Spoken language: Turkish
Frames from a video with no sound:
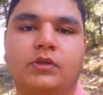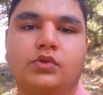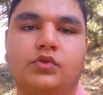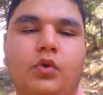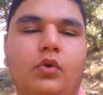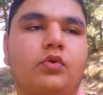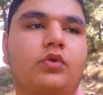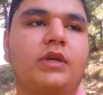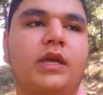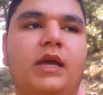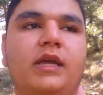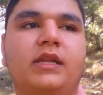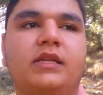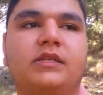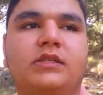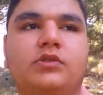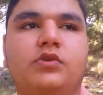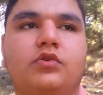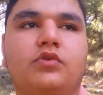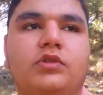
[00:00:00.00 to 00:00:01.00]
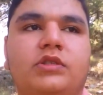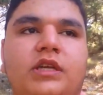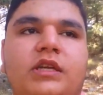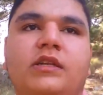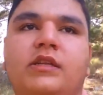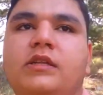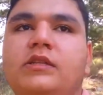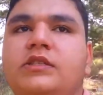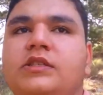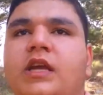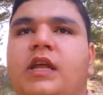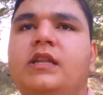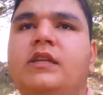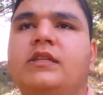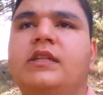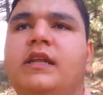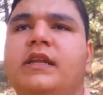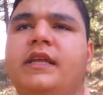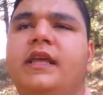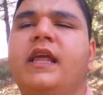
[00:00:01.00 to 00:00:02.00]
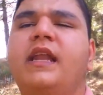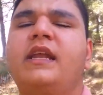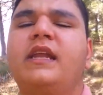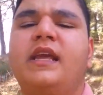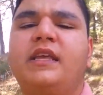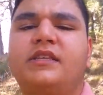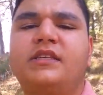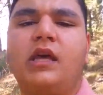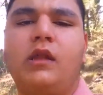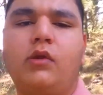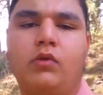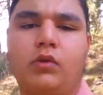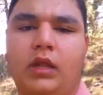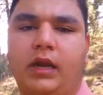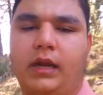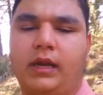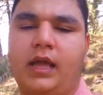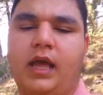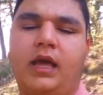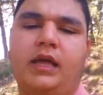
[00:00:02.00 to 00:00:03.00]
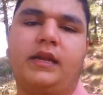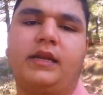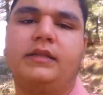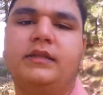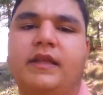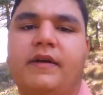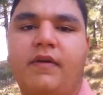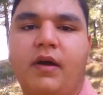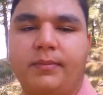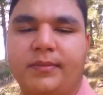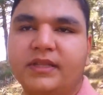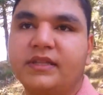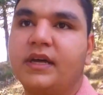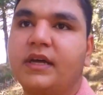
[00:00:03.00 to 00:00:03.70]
Zorkun Yaylası çocuk şenlikleri geleneksel olarak her yıl devam